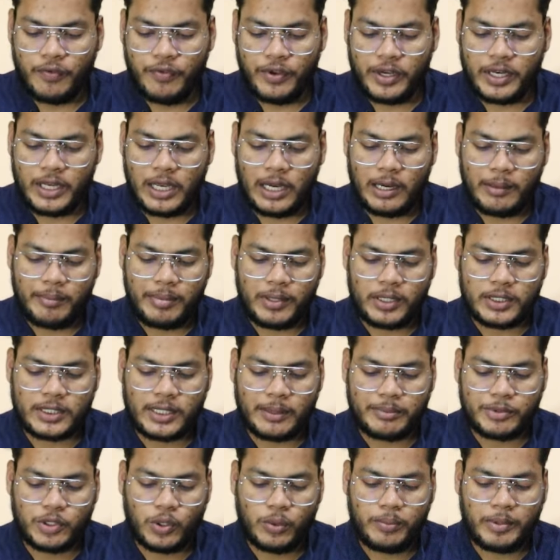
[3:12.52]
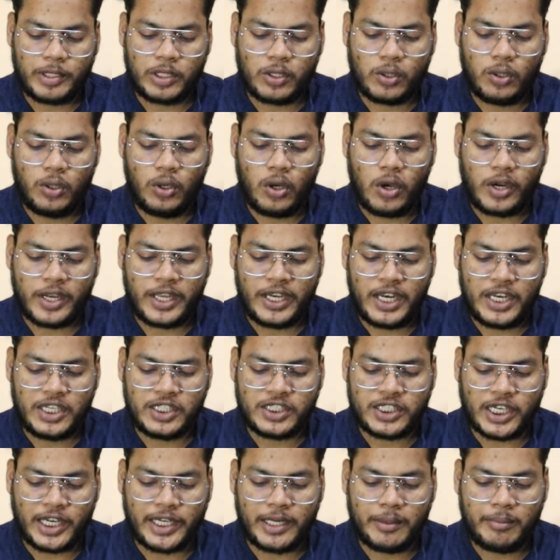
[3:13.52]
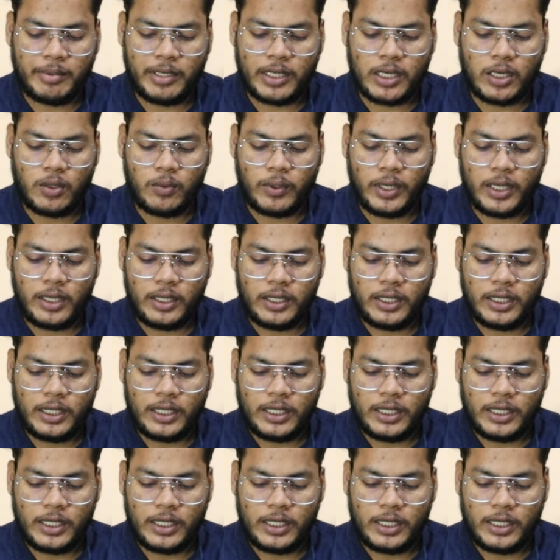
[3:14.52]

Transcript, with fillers: फिर यहाँ पर सबसे ऊपर देखो लॉगिन एंड साइनअप लिखा हुआ है